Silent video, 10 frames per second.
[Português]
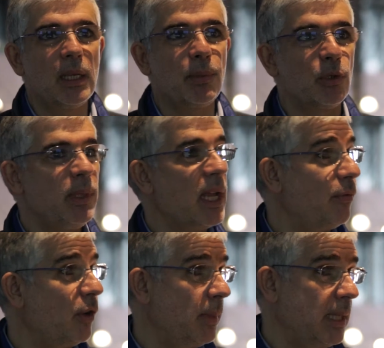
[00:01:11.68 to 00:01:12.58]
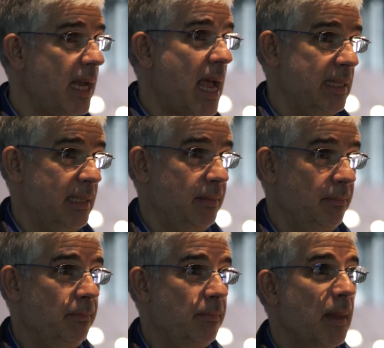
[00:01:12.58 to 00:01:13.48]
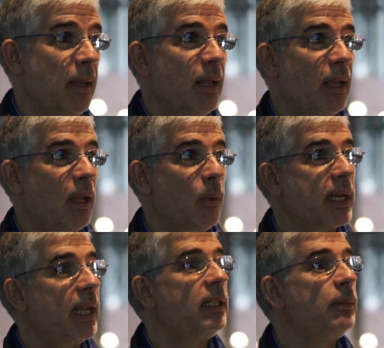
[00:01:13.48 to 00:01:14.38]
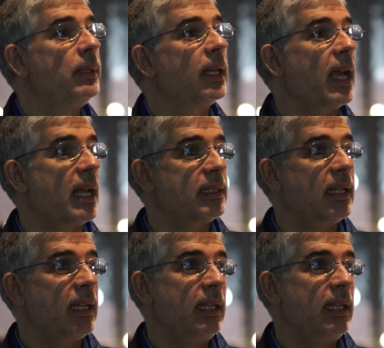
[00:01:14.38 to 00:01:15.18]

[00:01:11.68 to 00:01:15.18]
que predomina a forma da casa, é o arquétipo da casa,